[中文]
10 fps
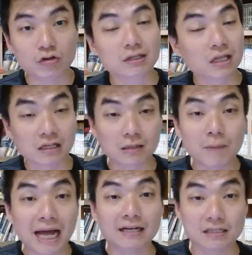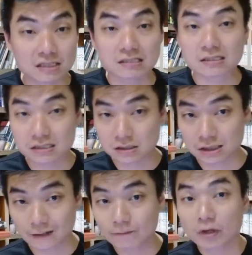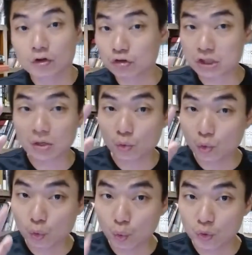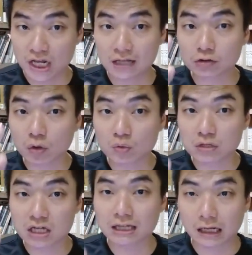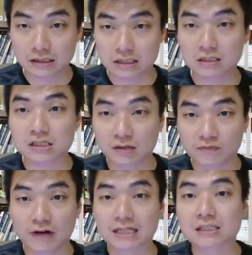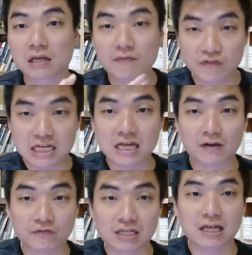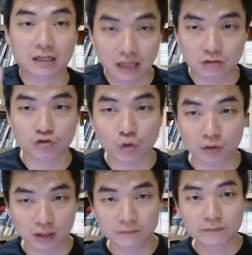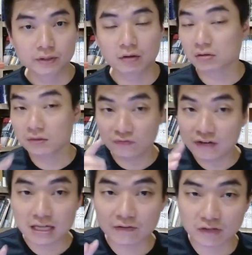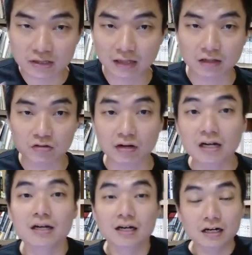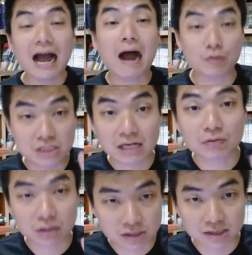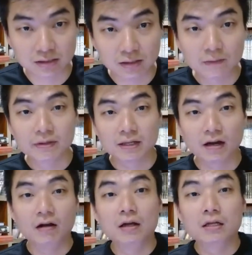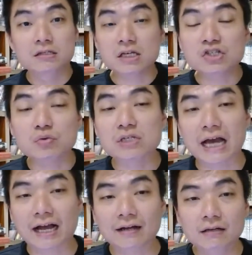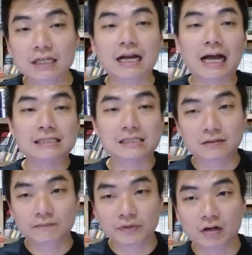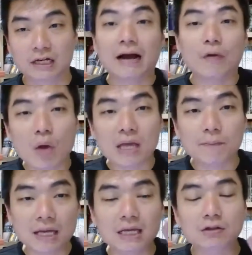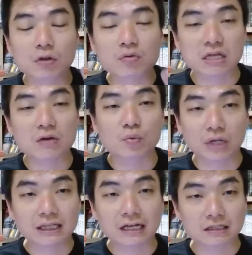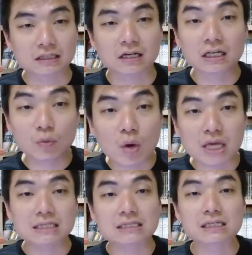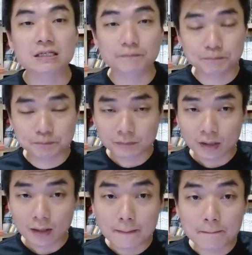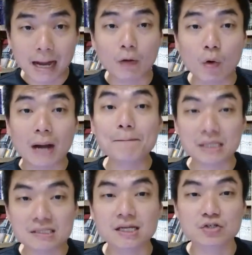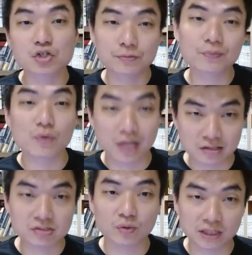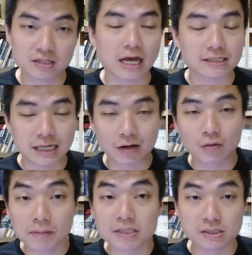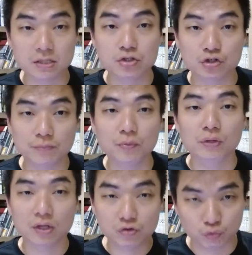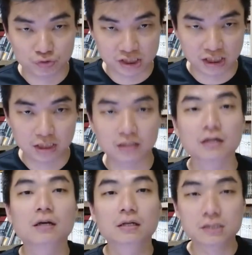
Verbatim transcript: 所以等于判了政治死刑。所以这个五年冻结党籍的惩罚是非常非常严重的，哦，是非常非常严重的。而好笑的是，哦，郑修强一开始，哦，两位被冻结五年党籍的一位是马华奔珍区部，也就是我的家乡哈，奔珍区部的主席。